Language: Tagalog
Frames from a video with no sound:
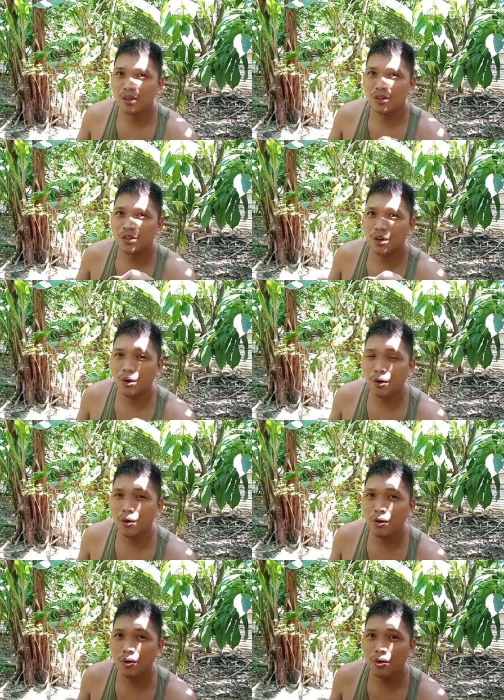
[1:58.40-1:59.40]

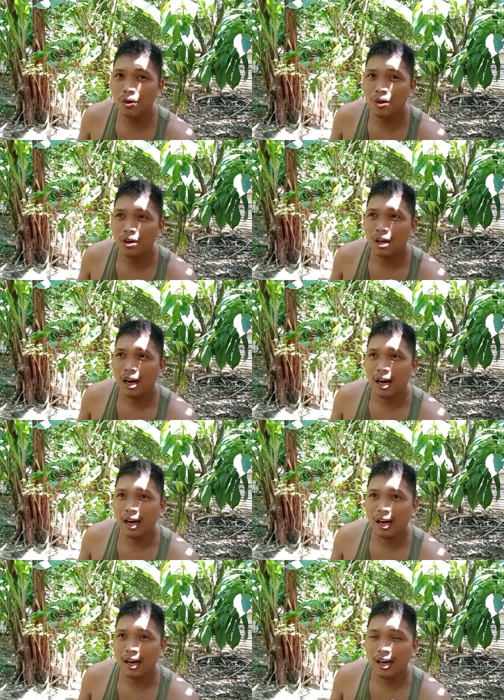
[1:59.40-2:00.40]
So,
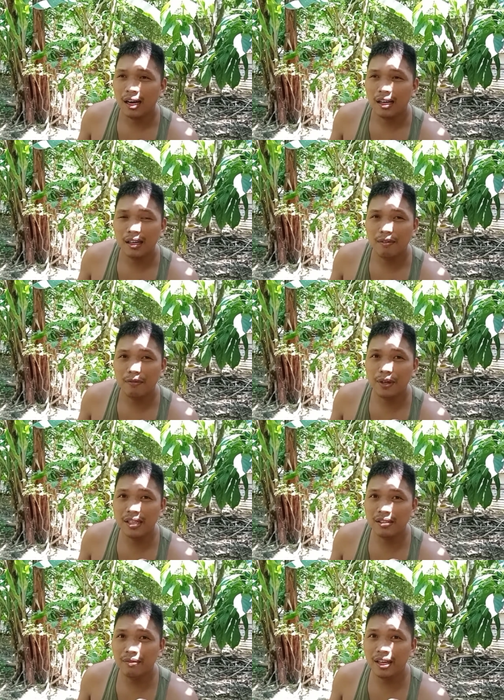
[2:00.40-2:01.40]
uh, for
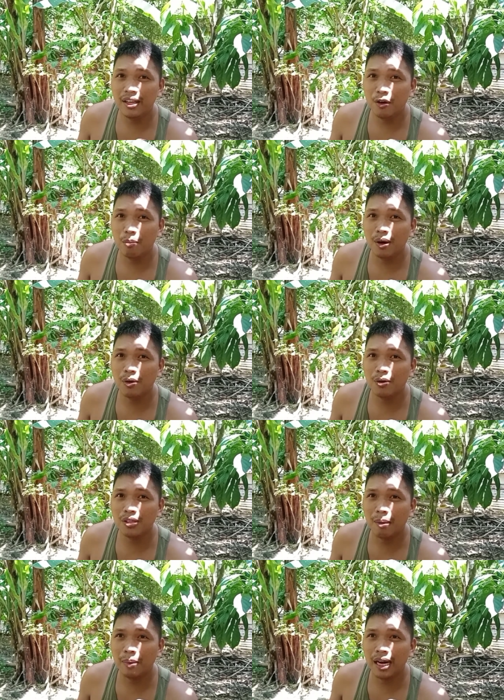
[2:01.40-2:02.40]
this video,
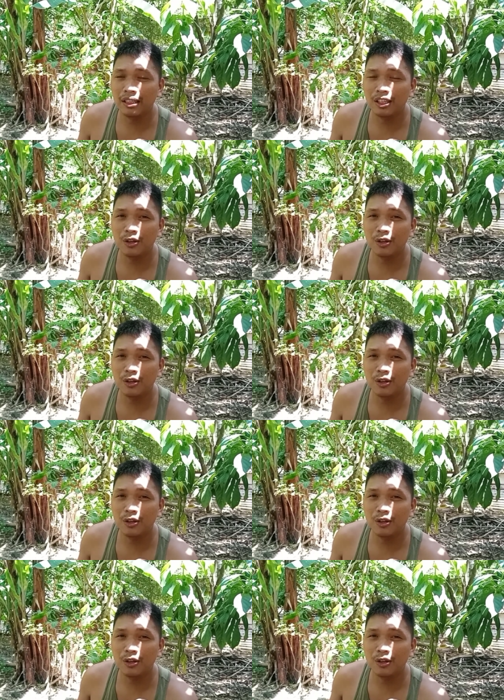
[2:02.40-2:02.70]
pag-uusapan natin